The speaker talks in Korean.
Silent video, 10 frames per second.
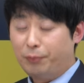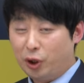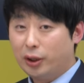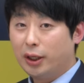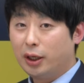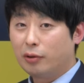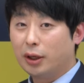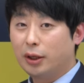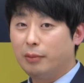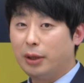연세대학교
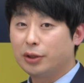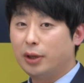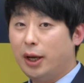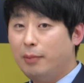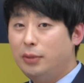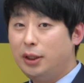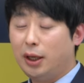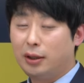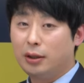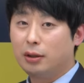학생이 봤죠.
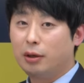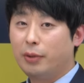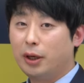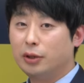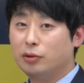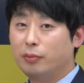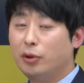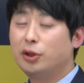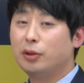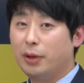MES 클럽 해가지고
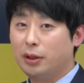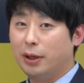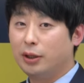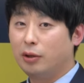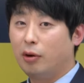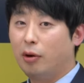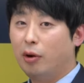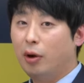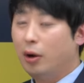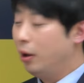블린저 밴드 만든 거.
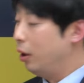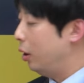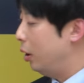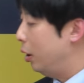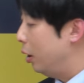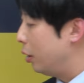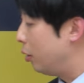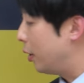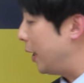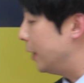
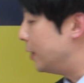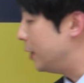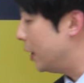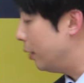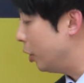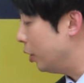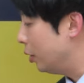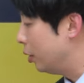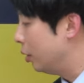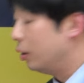그걸 같이 하면
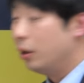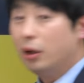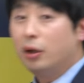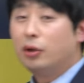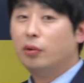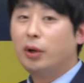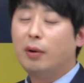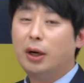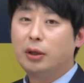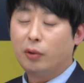교내
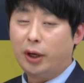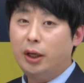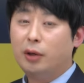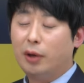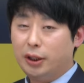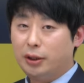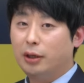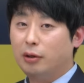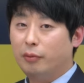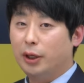활동의 일환이
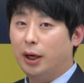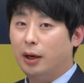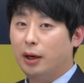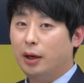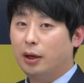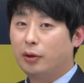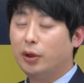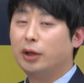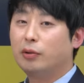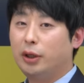되는 겁니다.
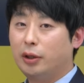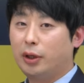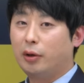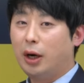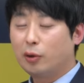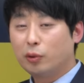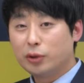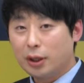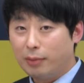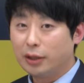교내 활동의 일환이 되고 학교
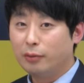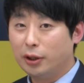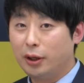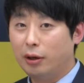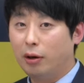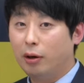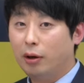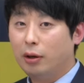도장 받으면 돼요.